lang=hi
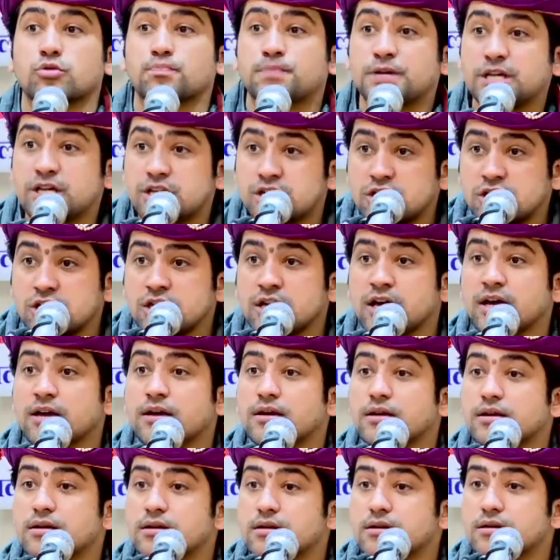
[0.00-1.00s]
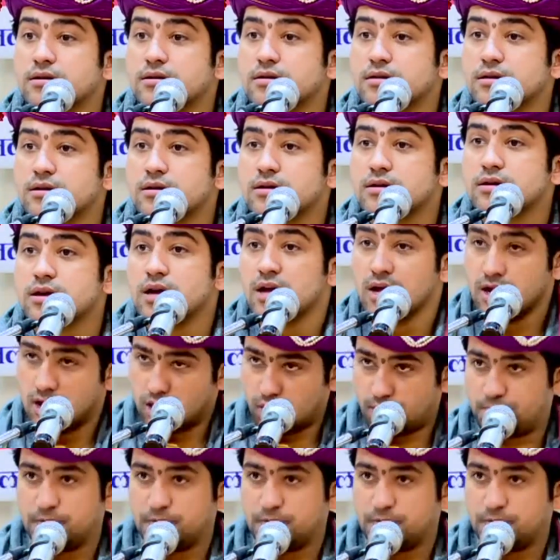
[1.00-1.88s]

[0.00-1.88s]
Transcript: तो फीकी है और